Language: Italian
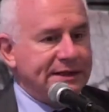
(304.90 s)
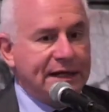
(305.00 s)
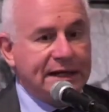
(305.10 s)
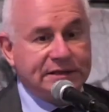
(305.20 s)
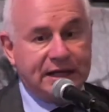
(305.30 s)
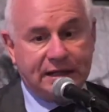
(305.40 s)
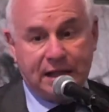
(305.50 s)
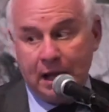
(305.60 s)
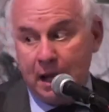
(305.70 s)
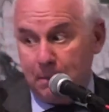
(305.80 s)
della
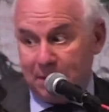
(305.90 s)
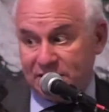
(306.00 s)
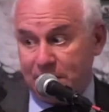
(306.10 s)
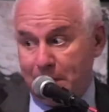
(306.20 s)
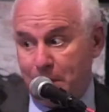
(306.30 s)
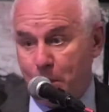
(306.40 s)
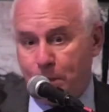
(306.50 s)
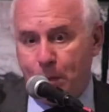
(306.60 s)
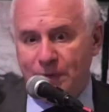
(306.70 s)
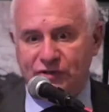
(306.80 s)
gente, ma già abbiamo un
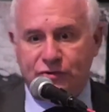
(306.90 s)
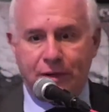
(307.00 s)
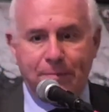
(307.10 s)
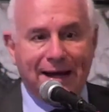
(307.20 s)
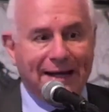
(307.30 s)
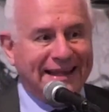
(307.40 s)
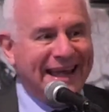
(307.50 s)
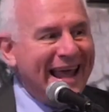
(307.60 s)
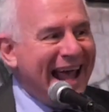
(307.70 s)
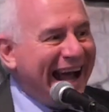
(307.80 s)
po' messo da parte,
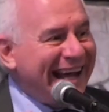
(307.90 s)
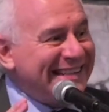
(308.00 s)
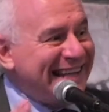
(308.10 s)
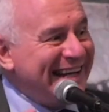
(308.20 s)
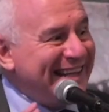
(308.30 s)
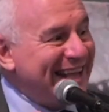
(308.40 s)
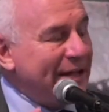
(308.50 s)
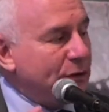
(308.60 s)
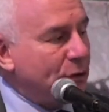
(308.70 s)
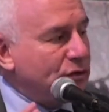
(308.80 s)
anche se lì
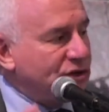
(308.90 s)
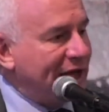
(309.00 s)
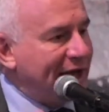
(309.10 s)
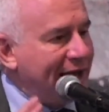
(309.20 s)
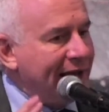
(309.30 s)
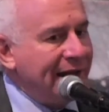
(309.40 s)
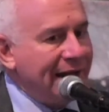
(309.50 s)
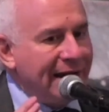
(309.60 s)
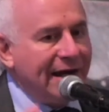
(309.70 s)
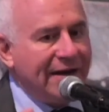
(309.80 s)
dentro c'è
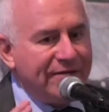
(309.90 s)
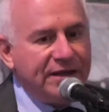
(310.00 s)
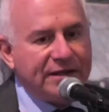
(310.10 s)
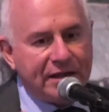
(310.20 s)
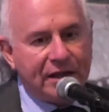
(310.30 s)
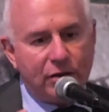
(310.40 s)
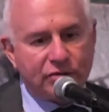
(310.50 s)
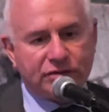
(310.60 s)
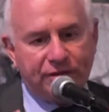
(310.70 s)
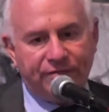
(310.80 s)
la vita dei
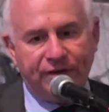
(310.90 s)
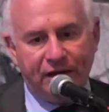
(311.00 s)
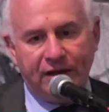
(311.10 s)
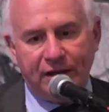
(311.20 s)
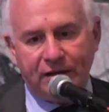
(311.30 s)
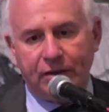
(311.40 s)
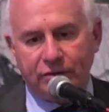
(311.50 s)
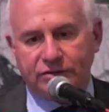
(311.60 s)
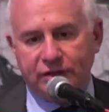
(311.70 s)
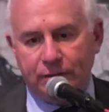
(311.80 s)
nostri figli e dei
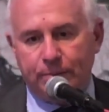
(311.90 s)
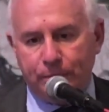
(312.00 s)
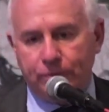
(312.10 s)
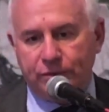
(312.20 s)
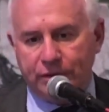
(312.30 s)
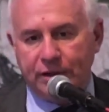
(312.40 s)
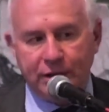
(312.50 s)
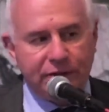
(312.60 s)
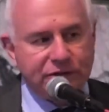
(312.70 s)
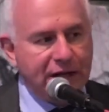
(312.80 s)
nostri nipoti,
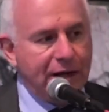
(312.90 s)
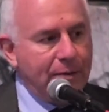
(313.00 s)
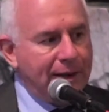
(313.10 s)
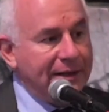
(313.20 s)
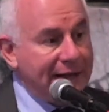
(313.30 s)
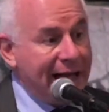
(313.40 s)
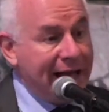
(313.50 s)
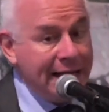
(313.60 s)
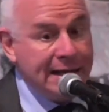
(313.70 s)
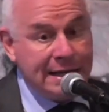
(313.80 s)
c'è la qualità
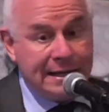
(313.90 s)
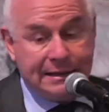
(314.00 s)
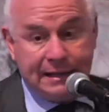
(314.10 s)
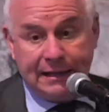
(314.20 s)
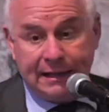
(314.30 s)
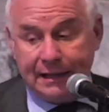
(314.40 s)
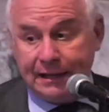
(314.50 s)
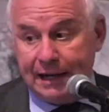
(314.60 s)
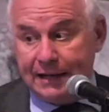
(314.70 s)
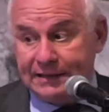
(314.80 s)
de, de,
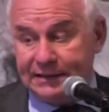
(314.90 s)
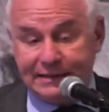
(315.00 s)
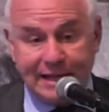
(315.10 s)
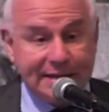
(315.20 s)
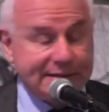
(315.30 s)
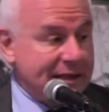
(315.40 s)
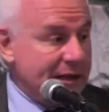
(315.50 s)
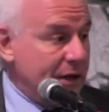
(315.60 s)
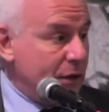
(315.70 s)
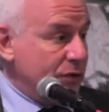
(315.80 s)
dell'esistenza
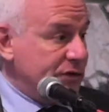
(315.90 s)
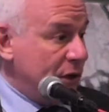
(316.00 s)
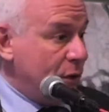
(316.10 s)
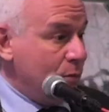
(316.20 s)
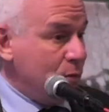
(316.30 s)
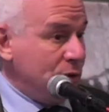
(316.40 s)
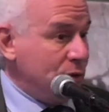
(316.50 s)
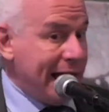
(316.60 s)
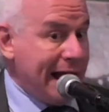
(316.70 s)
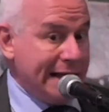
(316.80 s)
delle nostre
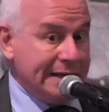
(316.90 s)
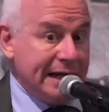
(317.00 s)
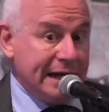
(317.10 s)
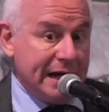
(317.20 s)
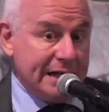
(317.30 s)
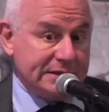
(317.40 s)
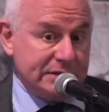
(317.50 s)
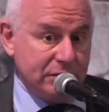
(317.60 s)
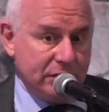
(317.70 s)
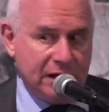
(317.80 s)
comunità e delle
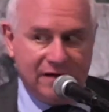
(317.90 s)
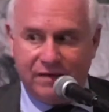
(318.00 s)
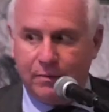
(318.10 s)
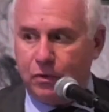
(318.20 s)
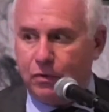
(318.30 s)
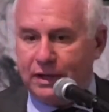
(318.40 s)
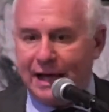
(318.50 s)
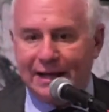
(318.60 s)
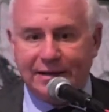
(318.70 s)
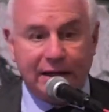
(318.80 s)
relazioni che avremo con gli
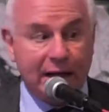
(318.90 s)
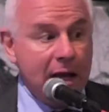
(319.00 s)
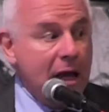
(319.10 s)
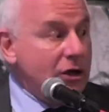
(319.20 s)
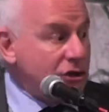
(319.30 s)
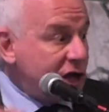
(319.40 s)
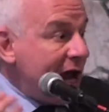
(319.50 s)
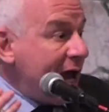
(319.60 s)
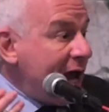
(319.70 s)
altri, c'è